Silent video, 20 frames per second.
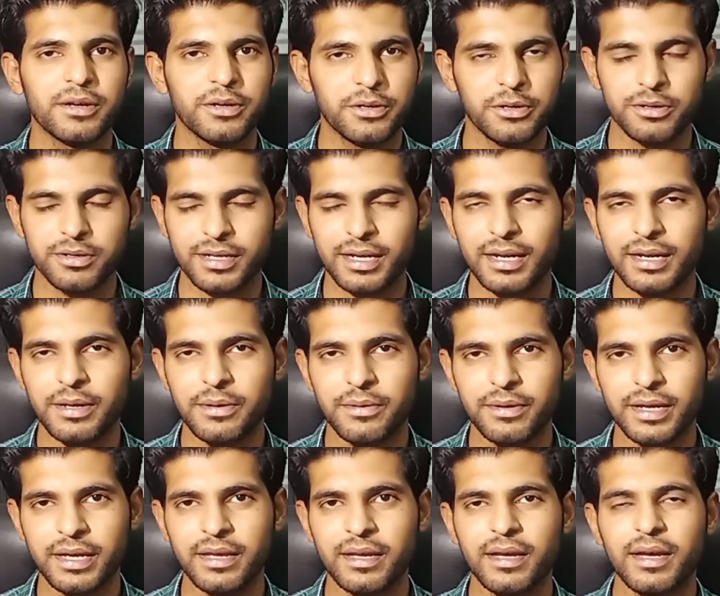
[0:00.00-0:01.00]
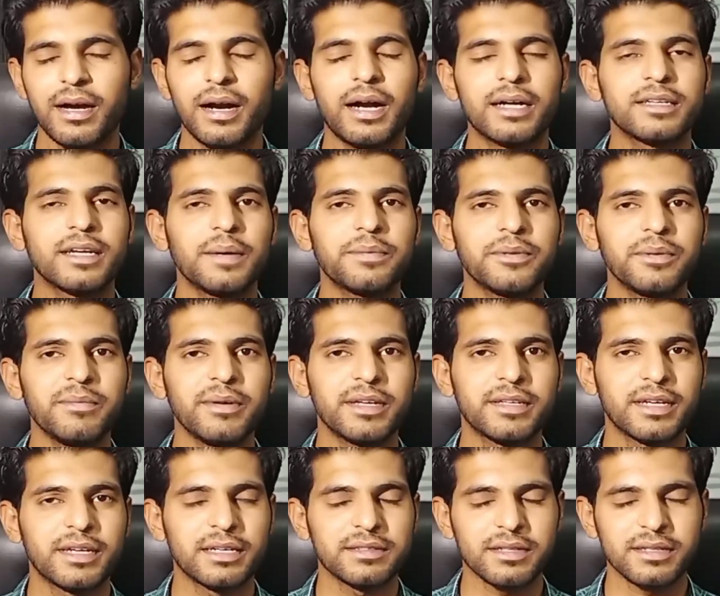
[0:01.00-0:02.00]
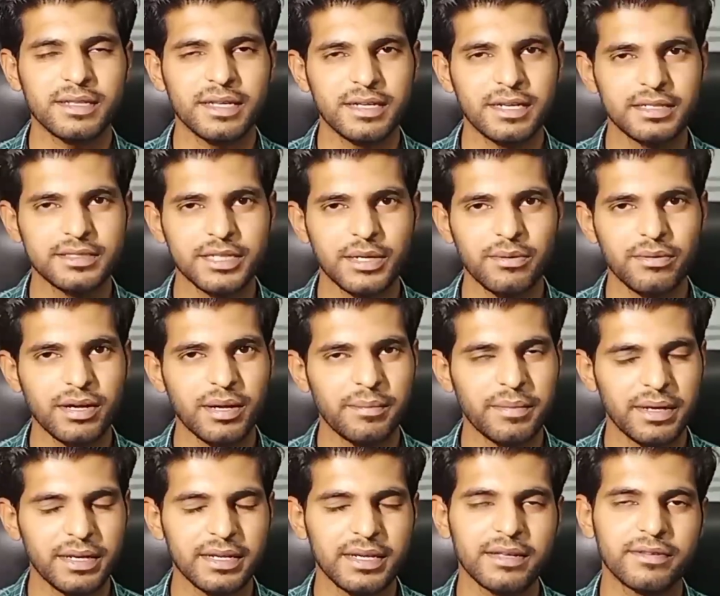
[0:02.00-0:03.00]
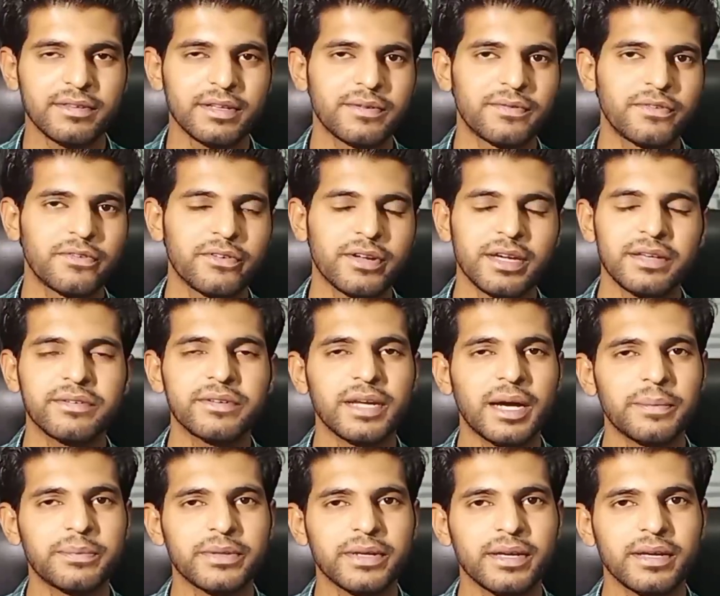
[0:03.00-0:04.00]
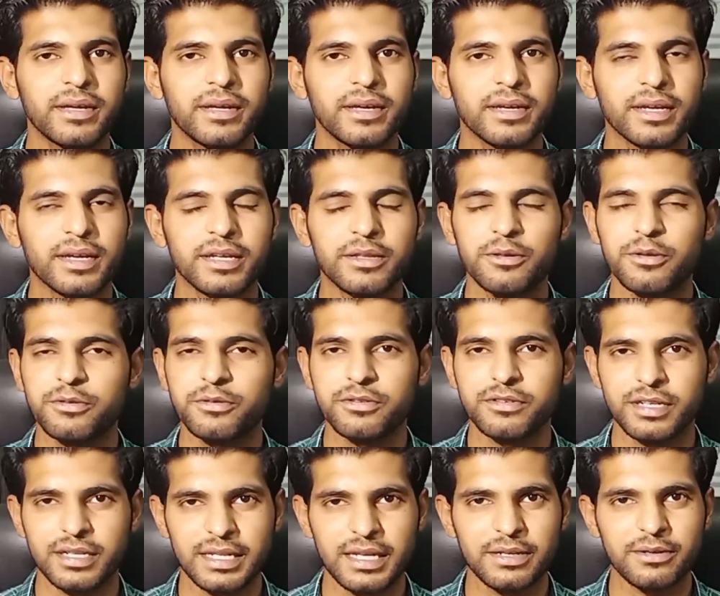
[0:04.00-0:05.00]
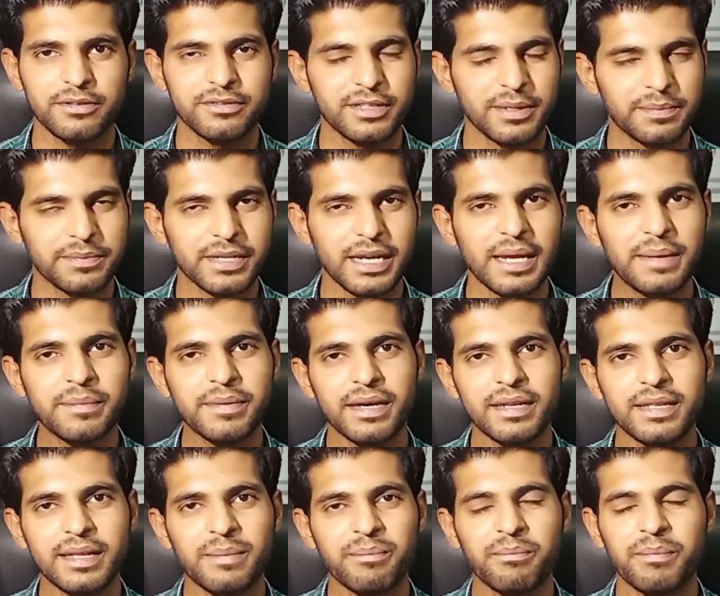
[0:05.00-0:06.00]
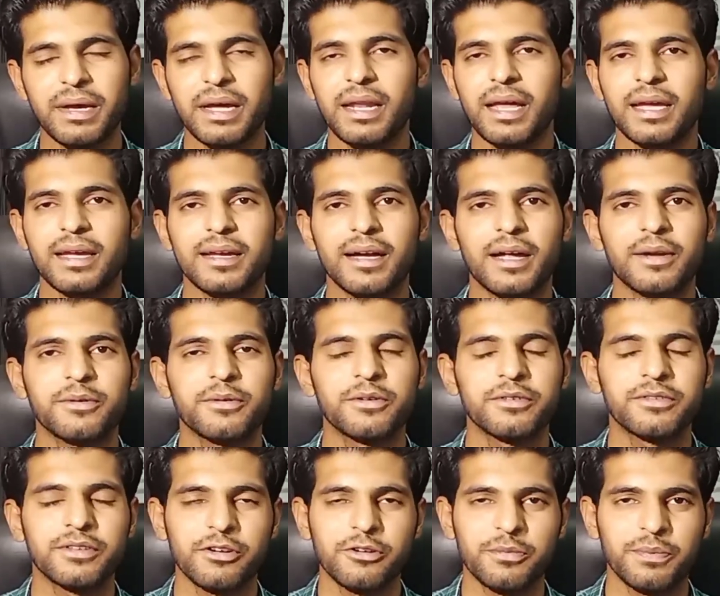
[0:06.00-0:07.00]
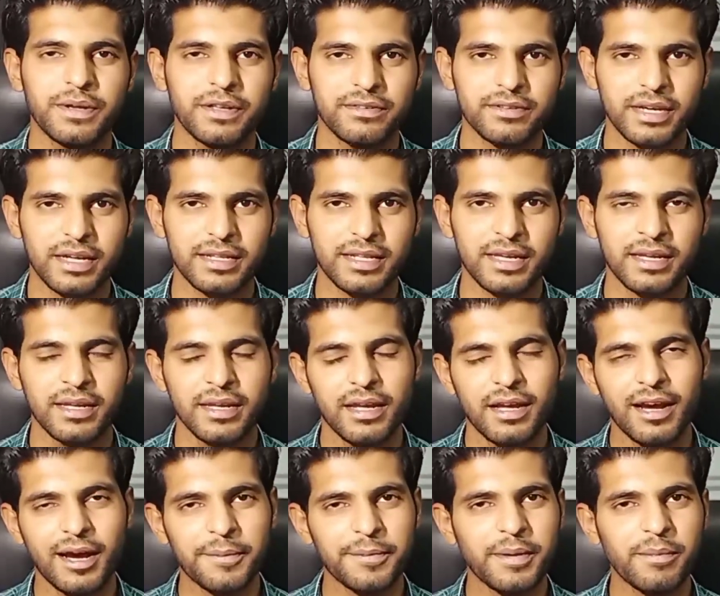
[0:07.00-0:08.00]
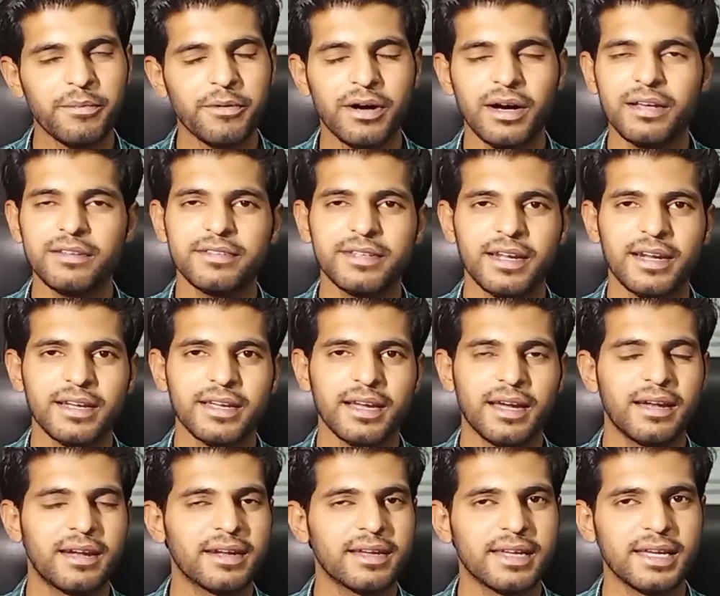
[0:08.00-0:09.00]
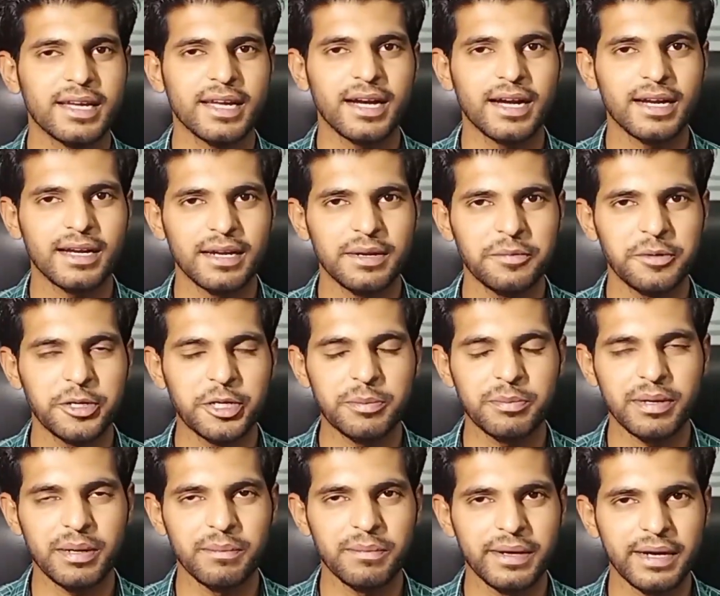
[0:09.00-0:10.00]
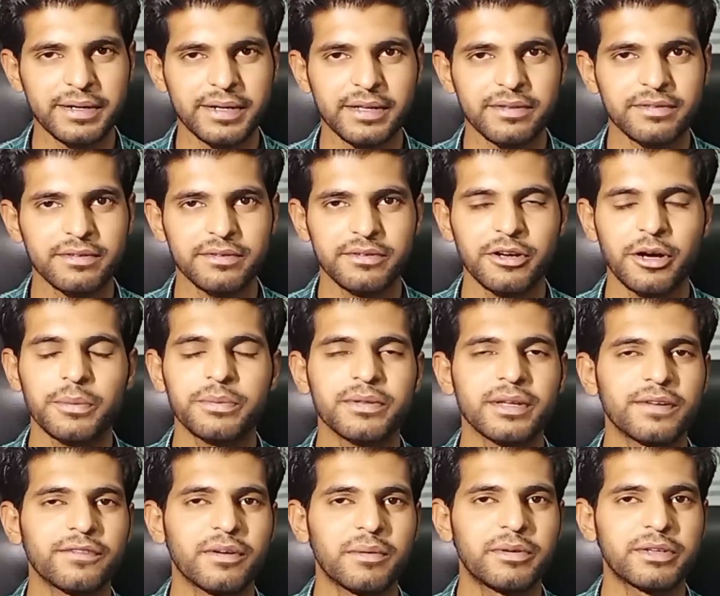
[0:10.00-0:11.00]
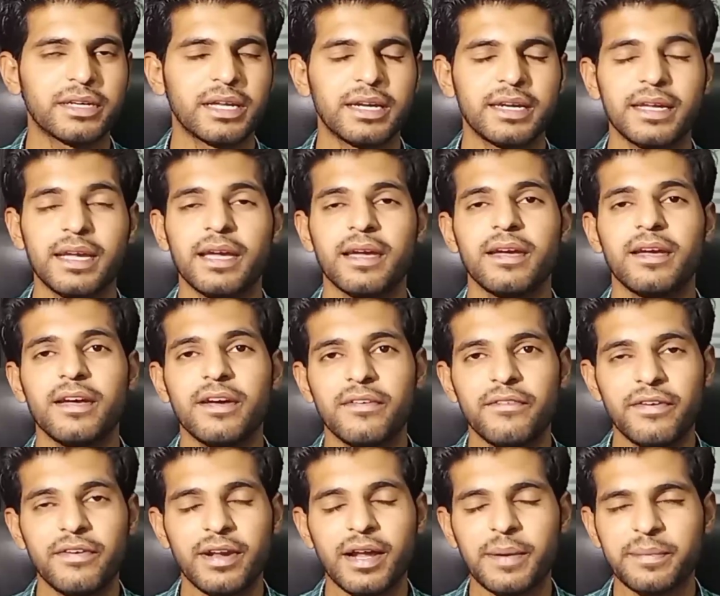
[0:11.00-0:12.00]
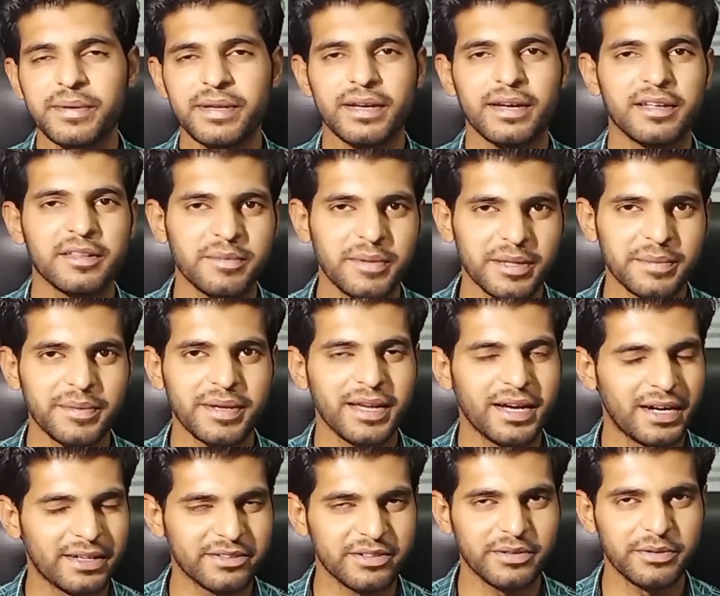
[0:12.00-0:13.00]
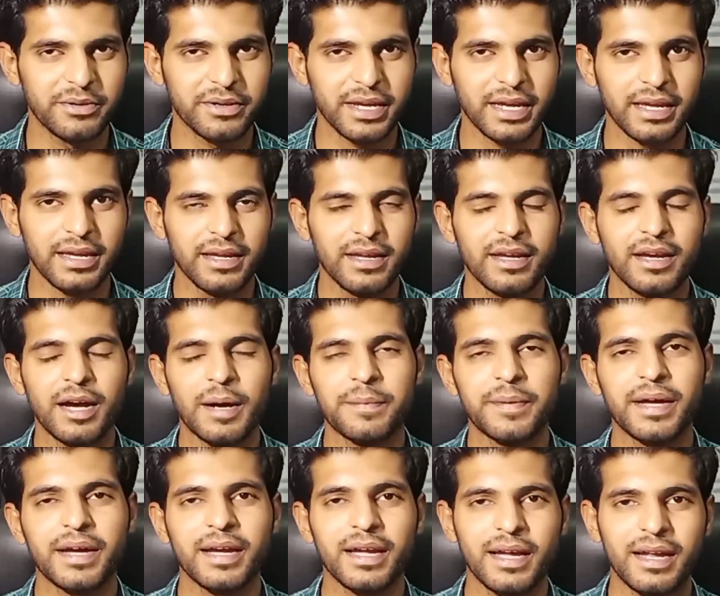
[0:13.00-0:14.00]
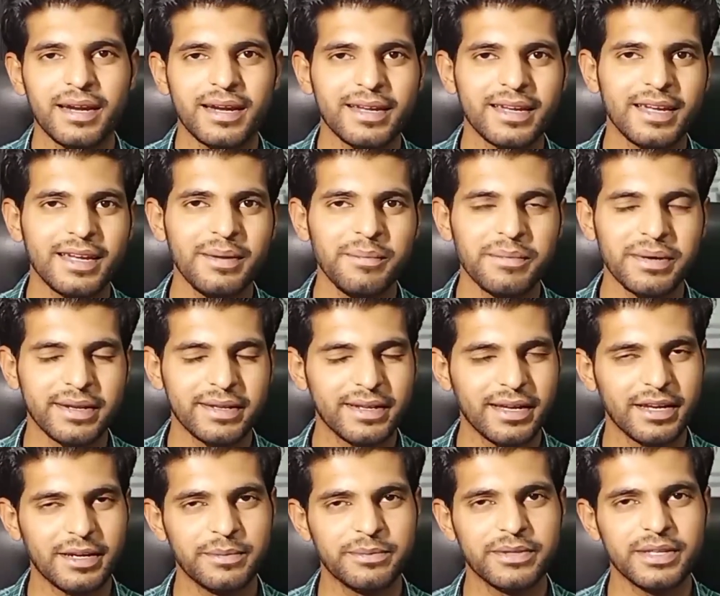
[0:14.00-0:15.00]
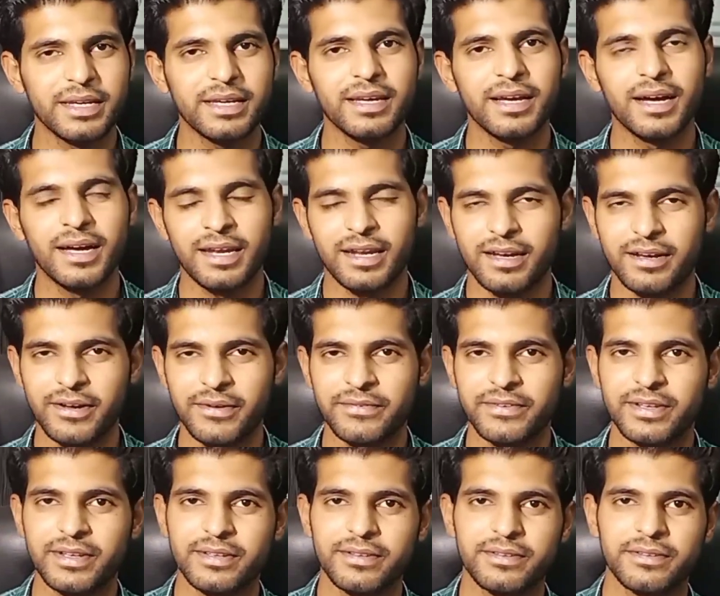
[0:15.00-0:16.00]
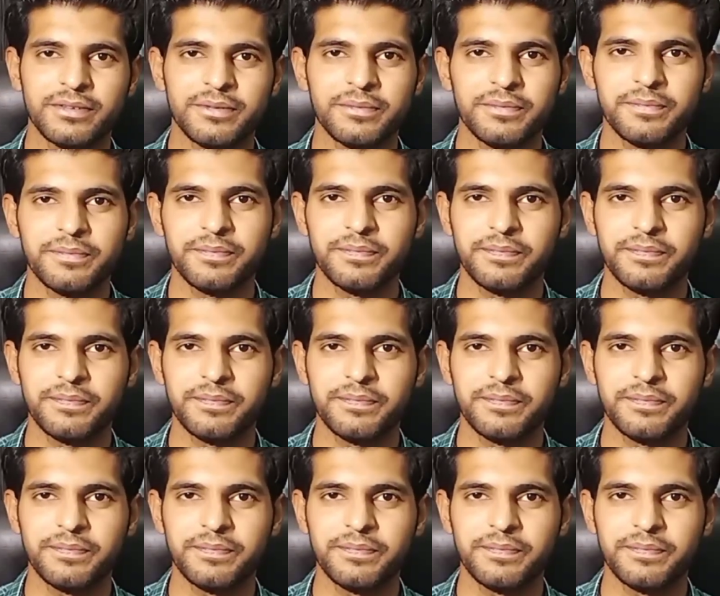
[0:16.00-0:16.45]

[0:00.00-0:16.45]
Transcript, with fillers: नोट कर ली होंगी आज आपसे मैं इजाज़त लेना चाहूँगा मेरी ये सिर्फ रिक्वेस्ट है आपसे कि दोस्तों चैनल को सब्सक्राइब कर दें बेल आइकान को ज़रूर प्रेस कर दें अपना बहुत सारा ख्याल रखिएगा अगली वीडियो में हम लेटेस्ट जॉब्स की इन्फॉर्मेशन लिए फिर आपकी खिदमत में हाजिर होंगे अपना ख्याल रखें मेरी जानब से अल्लाह हाफिज़